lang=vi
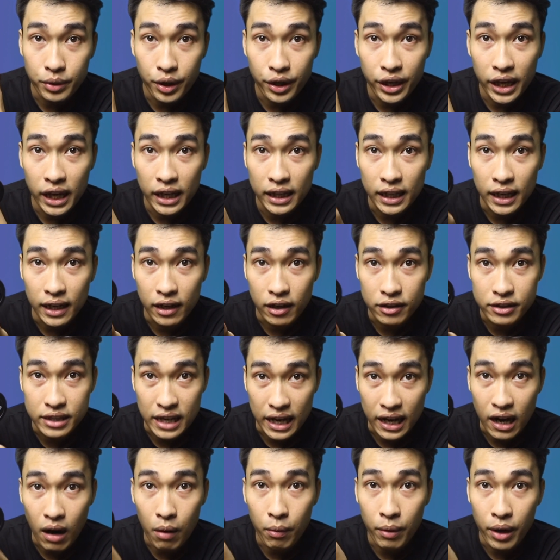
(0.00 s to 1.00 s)
Tuy nhiên thì nó
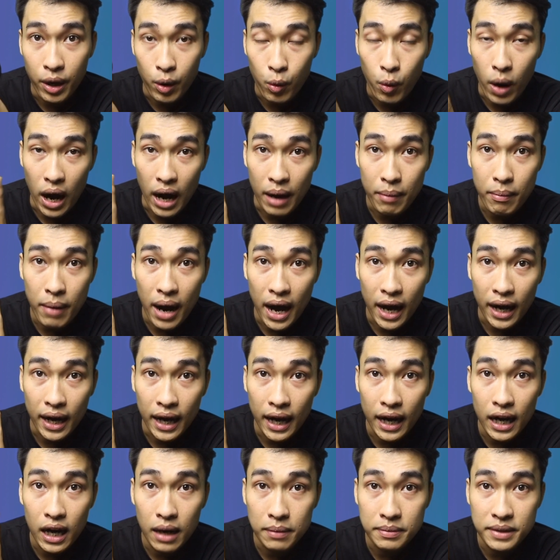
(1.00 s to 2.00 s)
sẽ không hiệu quả bằng
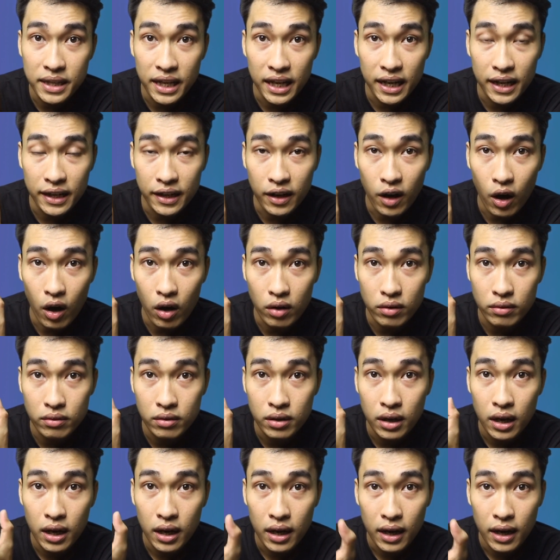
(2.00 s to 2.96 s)
cái lớp silicon